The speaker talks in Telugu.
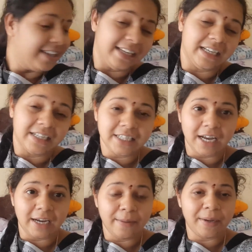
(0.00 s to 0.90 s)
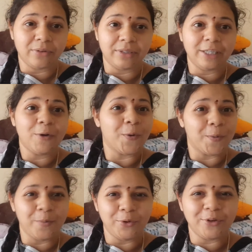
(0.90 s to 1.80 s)
ఇంకా చాలా పని ఉంది
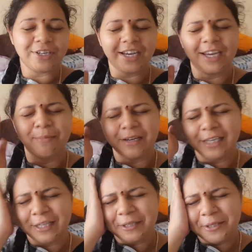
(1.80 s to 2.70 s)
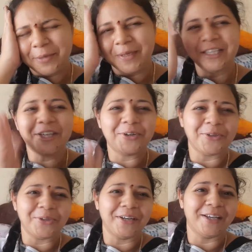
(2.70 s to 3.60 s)
హోమ్ టూర్ చేయమని ఎంతోమంది
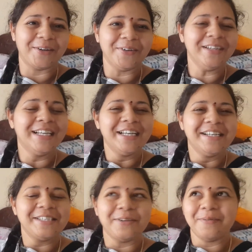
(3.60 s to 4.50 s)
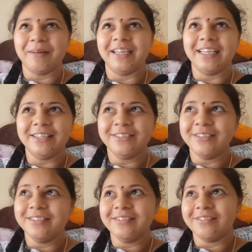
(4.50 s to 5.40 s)
అడుగుతున్నారు సో మా ఇల్లు
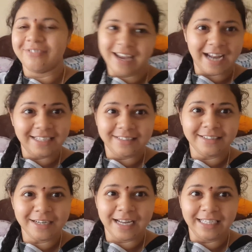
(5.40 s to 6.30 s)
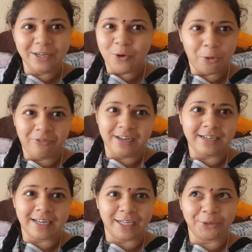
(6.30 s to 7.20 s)
ఫ్లాట్ కానీ ఓన్ ఫ్లాట్
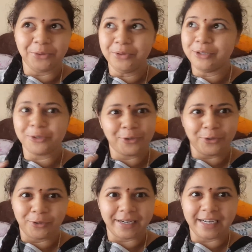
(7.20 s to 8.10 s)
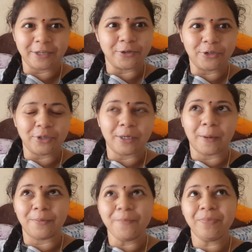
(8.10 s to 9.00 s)
కాదు సో రెంట్
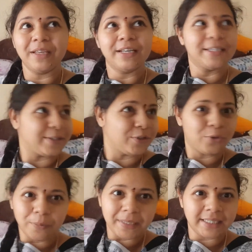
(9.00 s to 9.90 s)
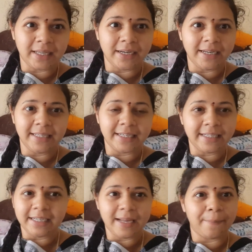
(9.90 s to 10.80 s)
కొంటున్నాము సో చూపిస్తానండి
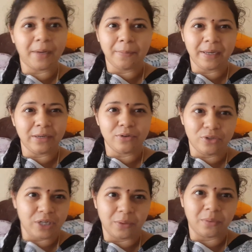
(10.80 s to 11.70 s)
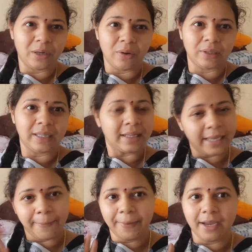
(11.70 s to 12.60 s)
ఎందుకంటే డబ్బాల పని కొంచెం ఎక్కువగా ఉంది అది
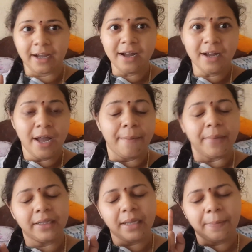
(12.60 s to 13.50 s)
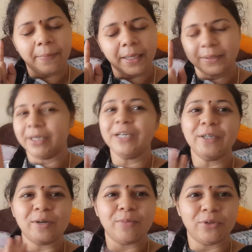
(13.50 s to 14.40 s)
అయిపోయాక మీకు తప్పకుండా
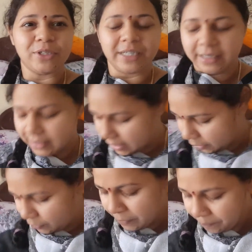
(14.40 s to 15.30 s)
హోమ్ టూర్ చేస్తాను